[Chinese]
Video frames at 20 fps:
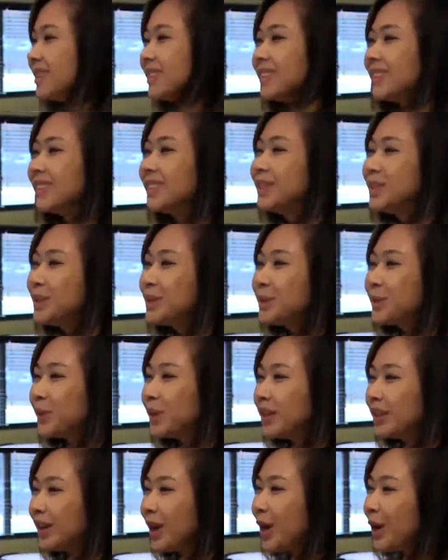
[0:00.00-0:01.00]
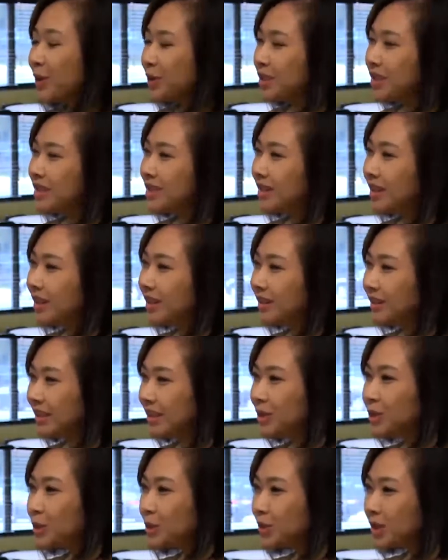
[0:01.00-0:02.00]
嗯，我很好奇啊，
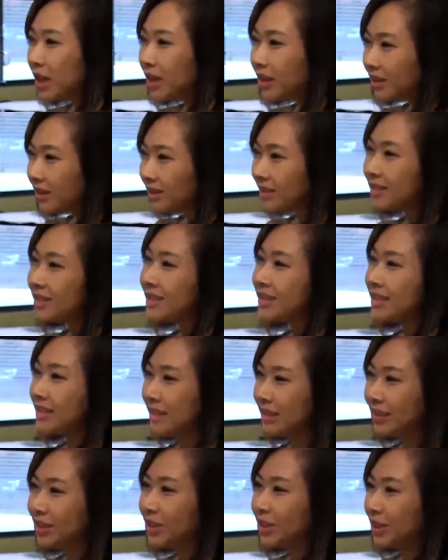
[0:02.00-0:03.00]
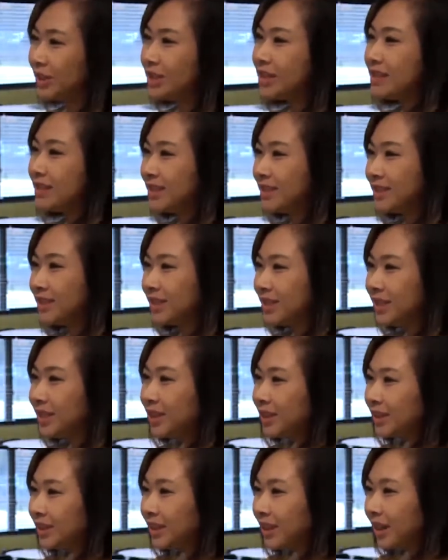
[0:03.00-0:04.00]
您就这样自己一个人骑，
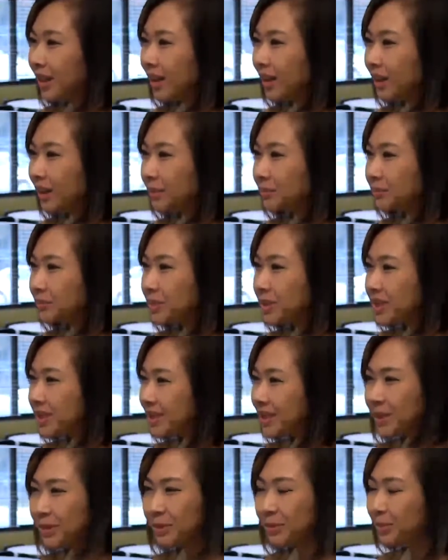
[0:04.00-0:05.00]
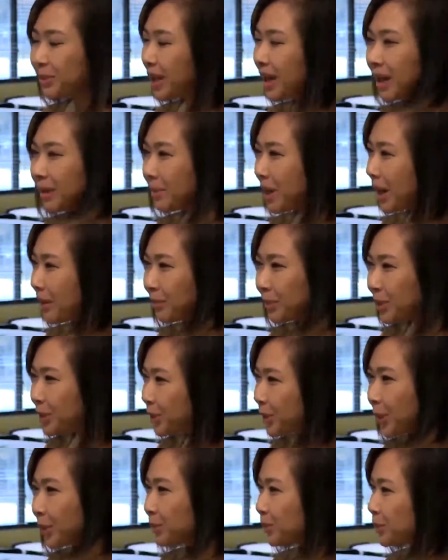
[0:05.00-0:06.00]
嗯，心里不害怕、没有
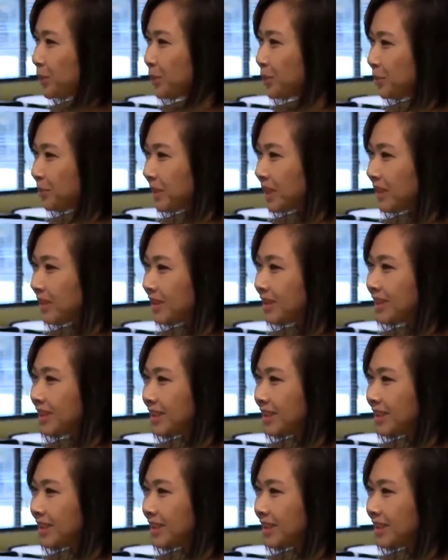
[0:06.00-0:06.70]
恐惧吗？